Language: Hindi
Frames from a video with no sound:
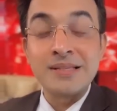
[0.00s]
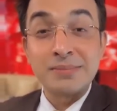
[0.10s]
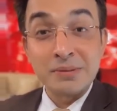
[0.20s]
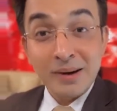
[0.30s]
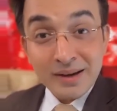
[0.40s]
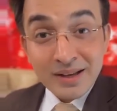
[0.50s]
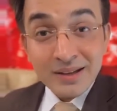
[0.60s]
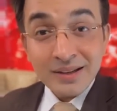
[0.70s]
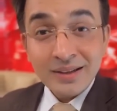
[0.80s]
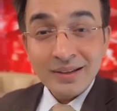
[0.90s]
की इसे बीमारी
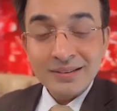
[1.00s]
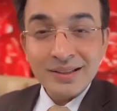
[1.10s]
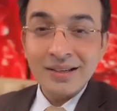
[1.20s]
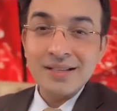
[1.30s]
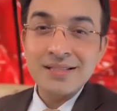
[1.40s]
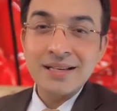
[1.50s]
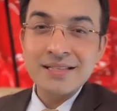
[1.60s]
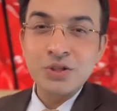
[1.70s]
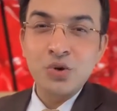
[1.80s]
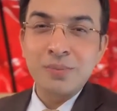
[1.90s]
है तेरह
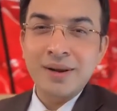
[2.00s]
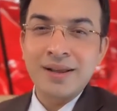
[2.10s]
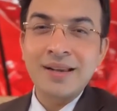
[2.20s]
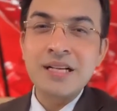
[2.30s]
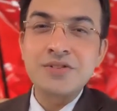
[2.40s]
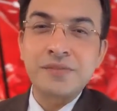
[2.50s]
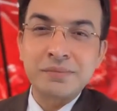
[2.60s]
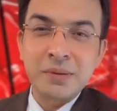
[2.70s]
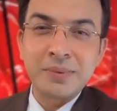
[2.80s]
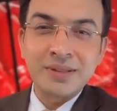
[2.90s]
साल इसकी उम्र है क्लास
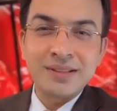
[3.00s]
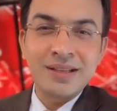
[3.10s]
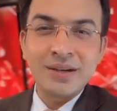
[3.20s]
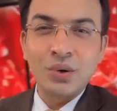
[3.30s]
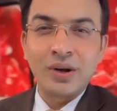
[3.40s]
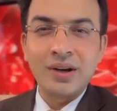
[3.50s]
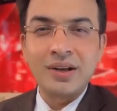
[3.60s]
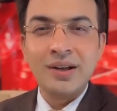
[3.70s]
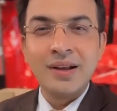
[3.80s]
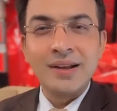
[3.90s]
फिफ्थ में पढ़ती है और
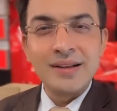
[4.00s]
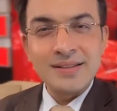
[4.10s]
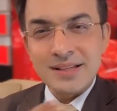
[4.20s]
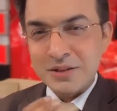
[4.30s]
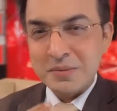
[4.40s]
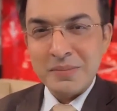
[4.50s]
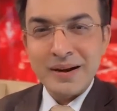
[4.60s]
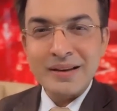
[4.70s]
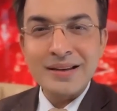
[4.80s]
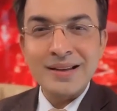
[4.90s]
इसे इस
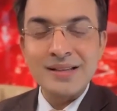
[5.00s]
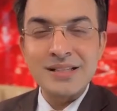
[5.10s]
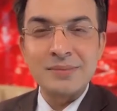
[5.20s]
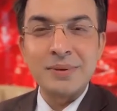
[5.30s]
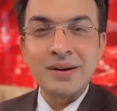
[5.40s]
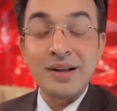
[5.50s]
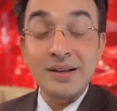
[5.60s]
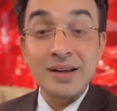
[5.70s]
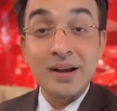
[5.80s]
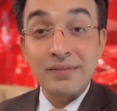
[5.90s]
बीमारी ने ऐसा
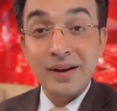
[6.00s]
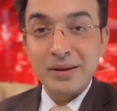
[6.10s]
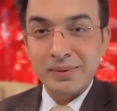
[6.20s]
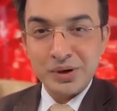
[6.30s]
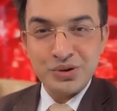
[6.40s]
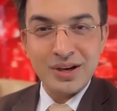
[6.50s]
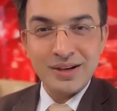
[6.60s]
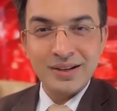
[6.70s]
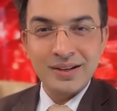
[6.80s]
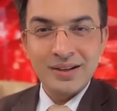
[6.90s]
पकड़ा कि घर वाले
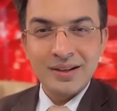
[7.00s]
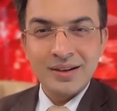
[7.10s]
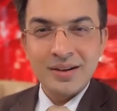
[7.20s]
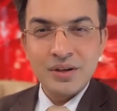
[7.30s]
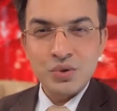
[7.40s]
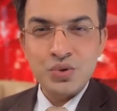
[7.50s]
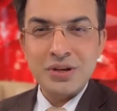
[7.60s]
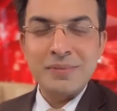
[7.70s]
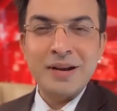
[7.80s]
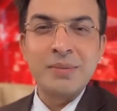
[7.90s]
परेशान हैं
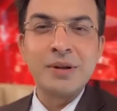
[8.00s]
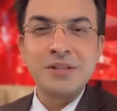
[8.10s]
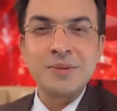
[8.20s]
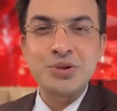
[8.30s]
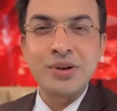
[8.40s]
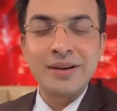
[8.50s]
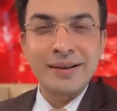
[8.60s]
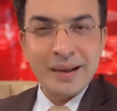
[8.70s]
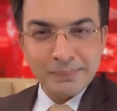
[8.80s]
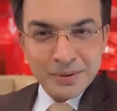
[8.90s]
सोशल मीडिया पर इस बच्ची के
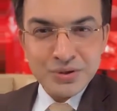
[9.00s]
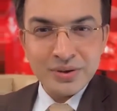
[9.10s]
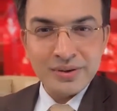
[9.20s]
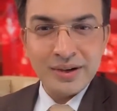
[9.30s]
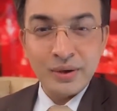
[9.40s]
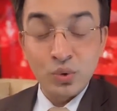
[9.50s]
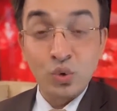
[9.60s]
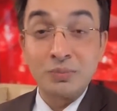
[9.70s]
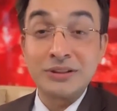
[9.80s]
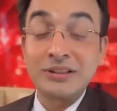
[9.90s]
लिए कैंपेन चल रहे हैं
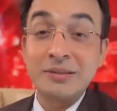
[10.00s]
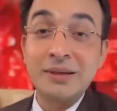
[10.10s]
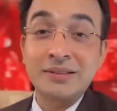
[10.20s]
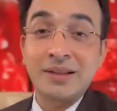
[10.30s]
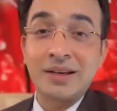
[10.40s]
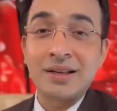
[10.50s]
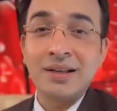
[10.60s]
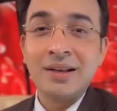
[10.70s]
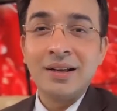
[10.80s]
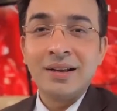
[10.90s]
लोग मदद की बात कर रहे
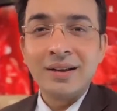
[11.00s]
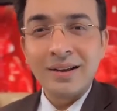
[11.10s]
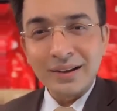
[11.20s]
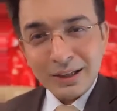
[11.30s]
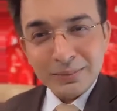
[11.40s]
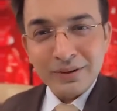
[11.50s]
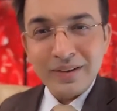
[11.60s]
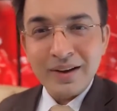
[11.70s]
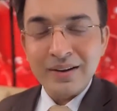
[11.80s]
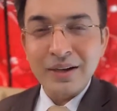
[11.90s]
हैं इनके
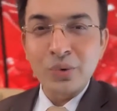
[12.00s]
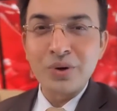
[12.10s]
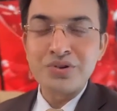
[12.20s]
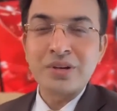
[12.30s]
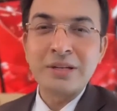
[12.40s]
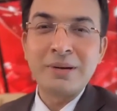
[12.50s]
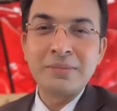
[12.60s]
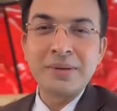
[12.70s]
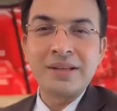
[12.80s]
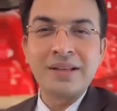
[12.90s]
परिवार ने डोनेशन की
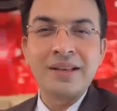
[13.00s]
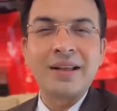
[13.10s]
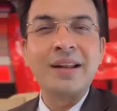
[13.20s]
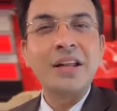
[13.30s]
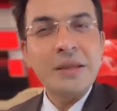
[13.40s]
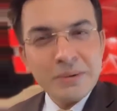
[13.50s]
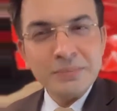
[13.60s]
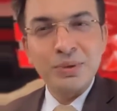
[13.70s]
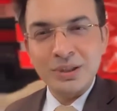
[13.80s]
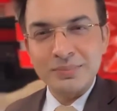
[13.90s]
बात भी की है लेकिन
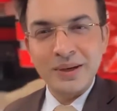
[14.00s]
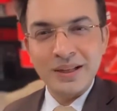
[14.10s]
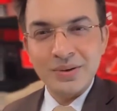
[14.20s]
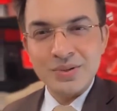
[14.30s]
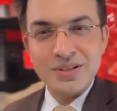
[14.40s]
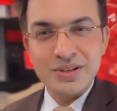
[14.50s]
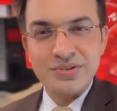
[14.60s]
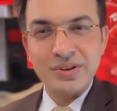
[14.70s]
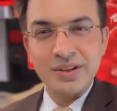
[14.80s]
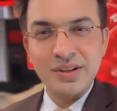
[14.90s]
कीमत बहुत बड़ी है उस
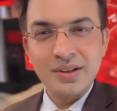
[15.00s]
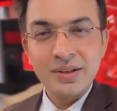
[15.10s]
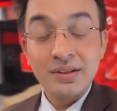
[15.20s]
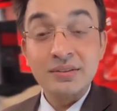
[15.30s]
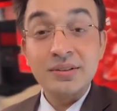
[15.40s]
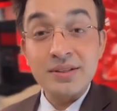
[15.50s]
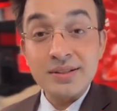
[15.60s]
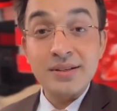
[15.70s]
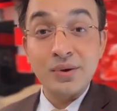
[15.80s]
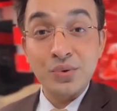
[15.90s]
इंजेक्शन की
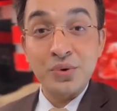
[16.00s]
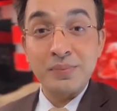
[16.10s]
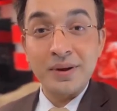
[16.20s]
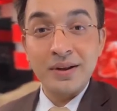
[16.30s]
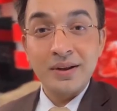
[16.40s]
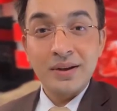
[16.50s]
दस करोड़ रुपए